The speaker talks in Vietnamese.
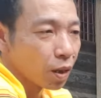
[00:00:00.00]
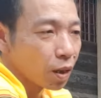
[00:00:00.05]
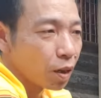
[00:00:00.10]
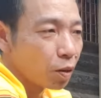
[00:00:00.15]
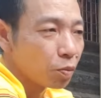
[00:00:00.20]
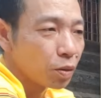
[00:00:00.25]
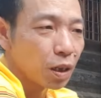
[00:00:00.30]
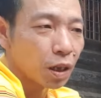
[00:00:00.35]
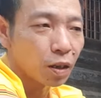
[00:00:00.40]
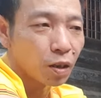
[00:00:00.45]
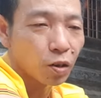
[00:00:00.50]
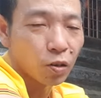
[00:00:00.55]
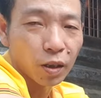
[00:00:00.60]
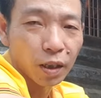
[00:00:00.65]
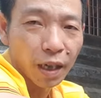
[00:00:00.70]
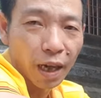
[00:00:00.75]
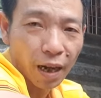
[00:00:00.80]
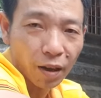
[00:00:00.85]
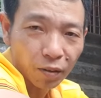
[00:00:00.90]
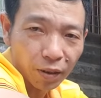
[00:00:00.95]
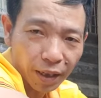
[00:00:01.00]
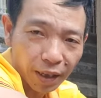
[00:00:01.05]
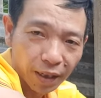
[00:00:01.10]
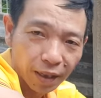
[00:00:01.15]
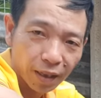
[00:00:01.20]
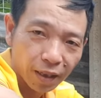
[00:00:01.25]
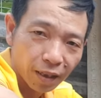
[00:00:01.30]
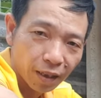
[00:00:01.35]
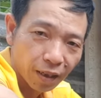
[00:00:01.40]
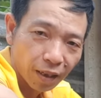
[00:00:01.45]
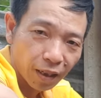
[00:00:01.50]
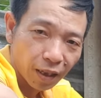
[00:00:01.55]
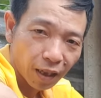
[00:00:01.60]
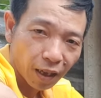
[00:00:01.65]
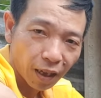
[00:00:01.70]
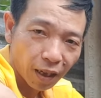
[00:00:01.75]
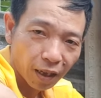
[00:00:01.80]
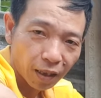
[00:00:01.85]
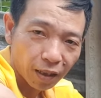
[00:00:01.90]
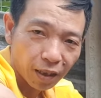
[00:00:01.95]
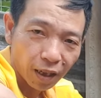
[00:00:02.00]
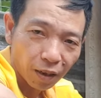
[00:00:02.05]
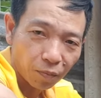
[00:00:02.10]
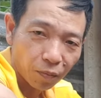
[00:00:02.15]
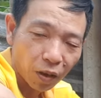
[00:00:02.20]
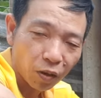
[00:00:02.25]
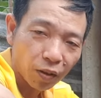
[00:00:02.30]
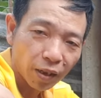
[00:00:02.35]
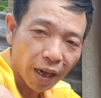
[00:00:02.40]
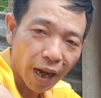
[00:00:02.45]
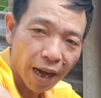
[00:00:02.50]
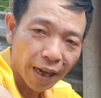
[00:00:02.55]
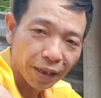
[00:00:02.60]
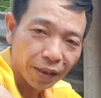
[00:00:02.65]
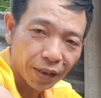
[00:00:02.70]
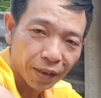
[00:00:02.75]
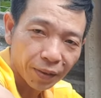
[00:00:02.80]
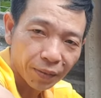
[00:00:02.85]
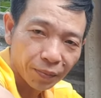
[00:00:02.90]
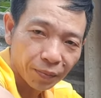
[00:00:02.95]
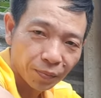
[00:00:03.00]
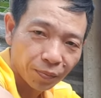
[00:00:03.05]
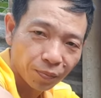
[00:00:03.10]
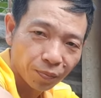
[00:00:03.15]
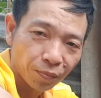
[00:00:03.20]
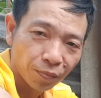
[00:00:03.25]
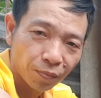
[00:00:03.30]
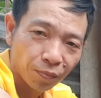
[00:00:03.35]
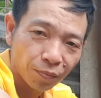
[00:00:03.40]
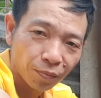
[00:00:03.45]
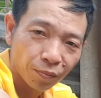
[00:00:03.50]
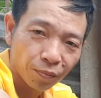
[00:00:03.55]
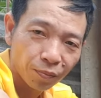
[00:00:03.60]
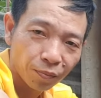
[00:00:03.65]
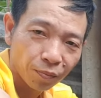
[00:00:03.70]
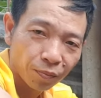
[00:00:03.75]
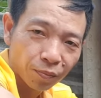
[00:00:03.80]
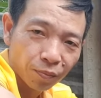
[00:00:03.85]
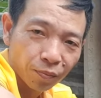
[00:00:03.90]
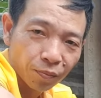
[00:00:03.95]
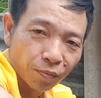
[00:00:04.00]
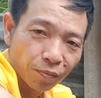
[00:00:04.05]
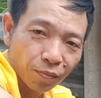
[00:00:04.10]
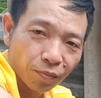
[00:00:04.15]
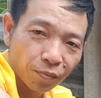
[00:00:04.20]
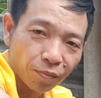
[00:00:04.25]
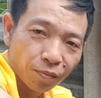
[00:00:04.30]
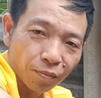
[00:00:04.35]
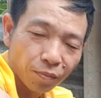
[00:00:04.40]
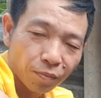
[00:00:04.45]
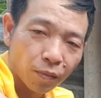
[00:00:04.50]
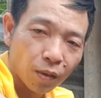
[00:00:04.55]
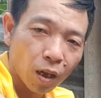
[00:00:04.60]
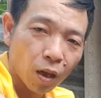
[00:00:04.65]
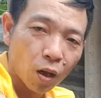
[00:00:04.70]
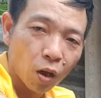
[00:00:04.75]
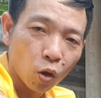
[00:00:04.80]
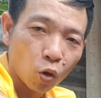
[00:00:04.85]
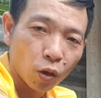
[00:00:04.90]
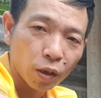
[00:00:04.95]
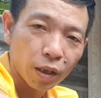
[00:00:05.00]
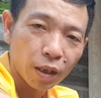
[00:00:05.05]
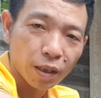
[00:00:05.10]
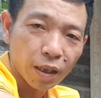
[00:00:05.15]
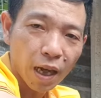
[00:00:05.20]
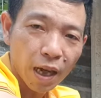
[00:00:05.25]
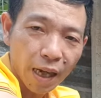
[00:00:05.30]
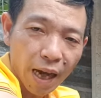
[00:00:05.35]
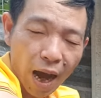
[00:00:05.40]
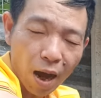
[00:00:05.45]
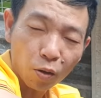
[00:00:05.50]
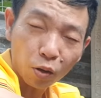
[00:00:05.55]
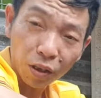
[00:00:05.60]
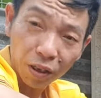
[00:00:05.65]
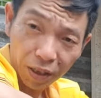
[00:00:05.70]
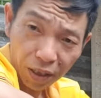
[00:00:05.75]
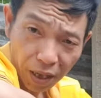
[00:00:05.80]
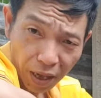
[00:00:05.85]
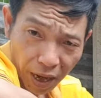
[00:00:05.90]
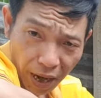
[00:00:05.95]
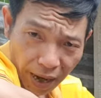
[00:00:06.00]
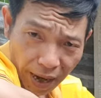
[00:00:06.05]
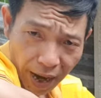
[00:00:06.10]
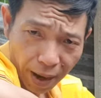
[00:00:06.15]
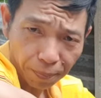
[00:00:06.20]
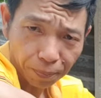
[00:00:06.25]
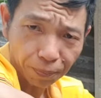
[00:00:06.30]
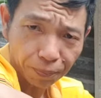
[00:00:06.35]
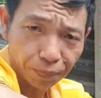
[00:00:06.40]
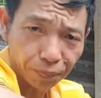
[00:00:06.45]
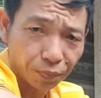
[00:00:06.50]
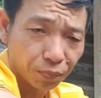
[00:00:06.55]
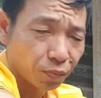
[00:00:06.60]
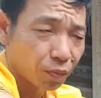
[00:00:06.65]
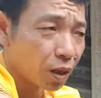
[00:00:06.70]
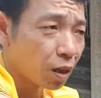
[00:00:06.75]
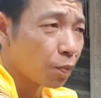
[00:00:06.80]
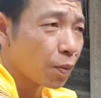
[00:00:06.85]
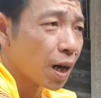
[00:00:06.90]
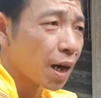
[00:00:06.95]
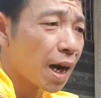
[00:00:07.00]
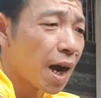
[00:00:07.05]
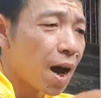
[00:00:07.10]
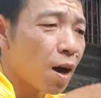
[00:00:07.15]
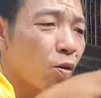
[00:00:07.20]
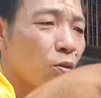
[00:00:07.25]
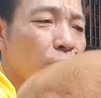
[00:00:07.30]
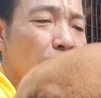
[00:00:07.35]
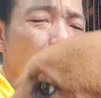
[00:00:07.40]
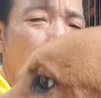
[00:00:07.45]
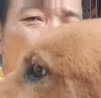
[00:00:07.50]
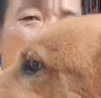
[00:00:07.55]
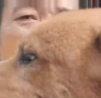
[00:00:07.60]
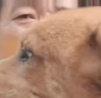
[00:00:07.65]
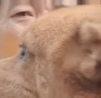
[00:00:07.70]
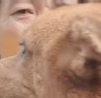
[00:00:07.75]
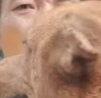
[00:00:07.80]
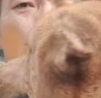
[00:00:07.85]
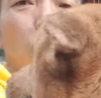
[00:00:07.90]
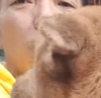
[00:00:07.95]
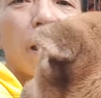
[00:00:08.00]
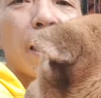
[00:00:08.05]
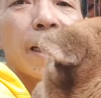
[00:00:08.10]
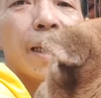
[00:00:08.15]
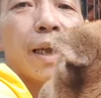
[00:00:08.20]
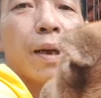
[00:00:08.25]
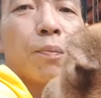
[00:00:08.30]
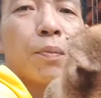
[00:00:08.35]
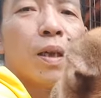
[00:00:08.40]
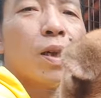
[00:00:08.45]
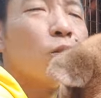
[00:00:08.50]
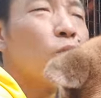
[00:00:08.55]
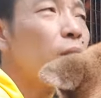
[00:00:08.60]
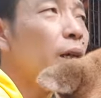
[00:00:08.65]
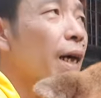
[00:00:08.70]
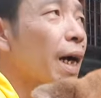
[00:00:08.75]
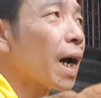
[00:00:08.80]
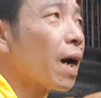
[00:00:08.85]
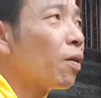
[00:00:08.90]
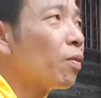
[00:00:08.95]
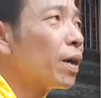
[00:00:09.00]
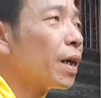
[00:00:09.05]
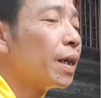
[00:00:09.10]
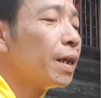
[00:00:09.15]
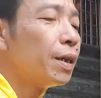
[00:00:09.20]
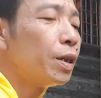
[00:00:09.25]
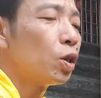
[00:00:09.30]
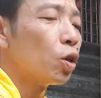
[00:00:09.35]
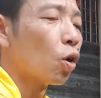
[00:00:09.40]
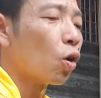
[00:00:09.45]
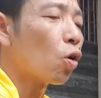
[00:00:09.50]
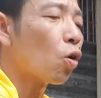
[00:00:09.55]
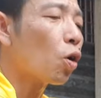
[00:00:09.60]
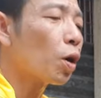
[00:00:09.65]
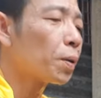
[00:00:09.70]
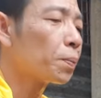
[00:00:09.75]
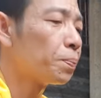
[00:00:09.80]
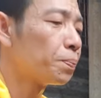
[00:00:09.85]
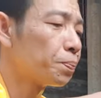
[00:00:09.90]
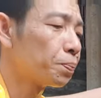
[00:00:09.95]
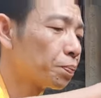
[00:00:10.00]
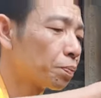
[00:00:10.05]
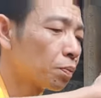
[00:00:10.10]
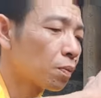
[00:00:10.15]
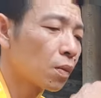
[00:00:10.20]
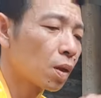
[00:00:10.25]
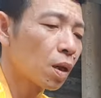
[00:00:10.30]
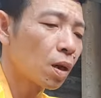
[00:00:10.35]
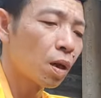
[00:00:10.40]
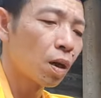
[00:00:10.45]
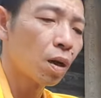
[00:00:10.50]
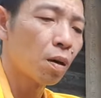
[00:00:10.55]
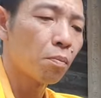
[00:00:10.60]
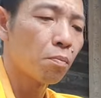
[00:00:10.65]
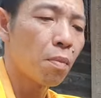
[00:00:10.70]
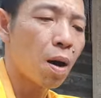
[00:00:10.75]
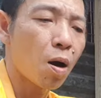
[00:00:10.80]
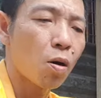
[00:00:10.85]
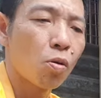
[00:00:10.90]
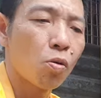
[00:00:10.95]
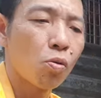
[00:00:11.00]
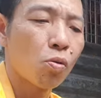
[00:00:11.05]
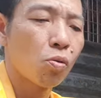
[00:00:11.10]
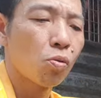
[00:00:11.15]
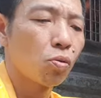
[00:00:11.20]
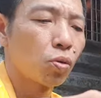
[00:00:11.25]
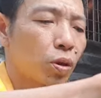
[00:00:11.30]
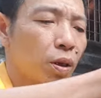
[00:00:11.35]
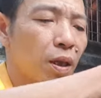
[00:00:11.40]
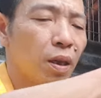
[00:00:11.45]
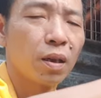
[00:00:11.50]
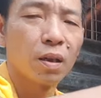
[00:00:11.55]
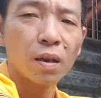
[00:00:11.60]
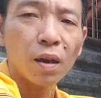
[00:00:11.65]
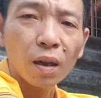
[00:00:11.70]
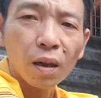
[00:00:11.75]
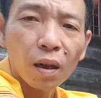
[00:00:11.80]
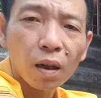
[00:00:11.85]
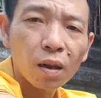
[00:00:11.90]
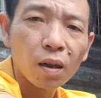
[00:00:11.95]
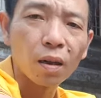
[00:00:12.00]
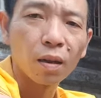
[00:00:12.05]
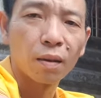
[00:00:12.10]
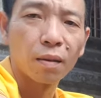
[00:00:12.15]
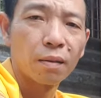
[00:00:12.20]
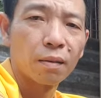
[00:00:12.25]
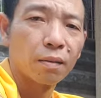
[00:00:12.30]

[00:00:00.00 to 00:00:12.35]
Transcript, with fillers: không nhượng được con cáo này, uh, nhượng mấy con cái thôi. Ừ. Còn thực ra cáo thì rất là đẹp, nhưng mà cáo là có một cái điểm yếu là cáo là hơi nhỏ con, màu thì rất là rực,